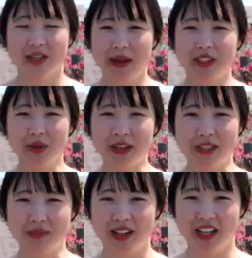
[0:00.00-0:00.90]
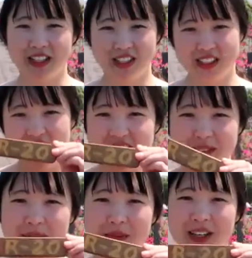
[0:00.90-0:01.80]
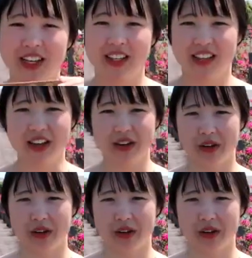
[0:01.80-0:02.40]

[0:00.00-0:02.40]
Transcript: 배정받은 빌라는 20번 빌라인데요.